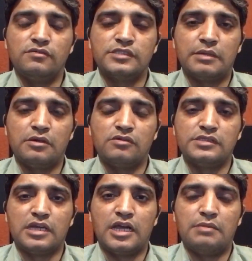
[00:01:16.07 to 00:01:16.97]
सबक
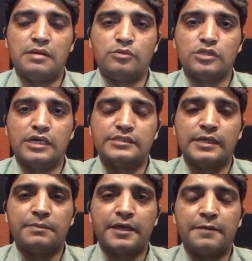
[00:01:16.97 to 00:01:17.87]
वजी अला महमूद ख़ान
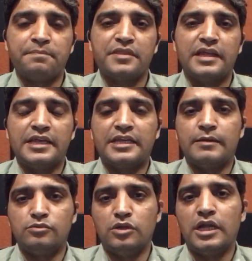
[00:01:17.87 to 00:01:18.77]
साहब के लेकिन
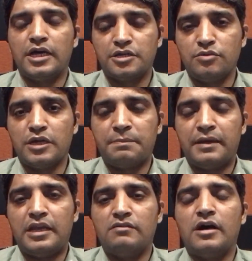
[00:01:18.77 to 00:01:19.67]
अब्दुल्ला क्योंकि
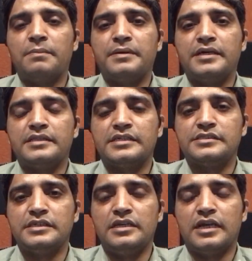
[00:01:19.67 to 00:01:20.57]
पहले वहाँ पे
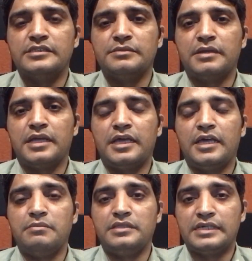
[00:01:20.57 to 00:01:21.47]
तहसील नाजिम रहे
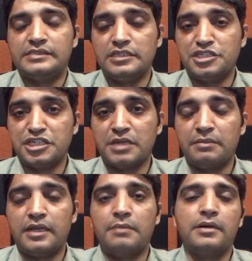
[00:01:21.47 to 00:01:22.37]
हैं अभी तहसील
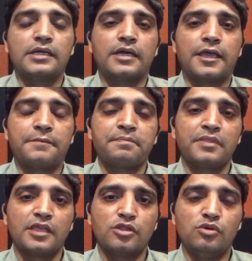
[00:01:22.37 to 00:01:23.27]
चेयरमैन हैं मटा के
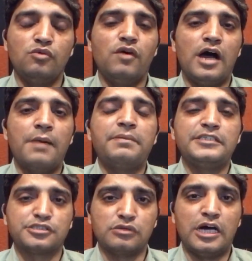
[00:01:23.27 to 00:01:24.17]
तो वहाँ पे
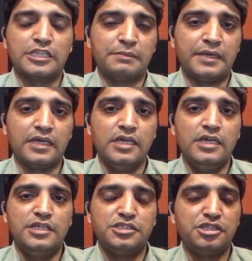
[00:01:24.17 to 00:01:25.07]
स्वात में
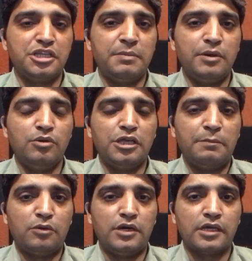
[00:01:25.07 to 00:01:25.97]
जितनी भी उनकी
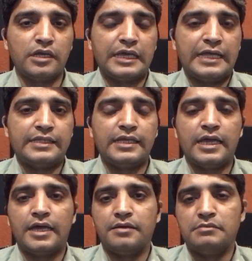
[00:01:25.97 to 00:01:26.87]
पॉलिटिकल गैदरिंग
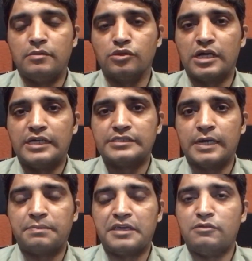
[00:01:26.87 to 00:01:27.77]
है महमूद ख़ान
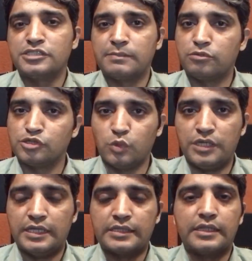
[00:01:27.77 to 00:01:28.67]
साहब की वो सब कुछ
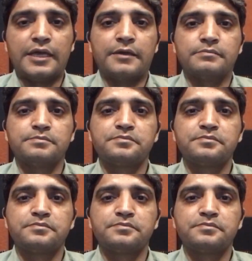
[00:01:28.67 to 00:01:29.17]
वही देखते हैं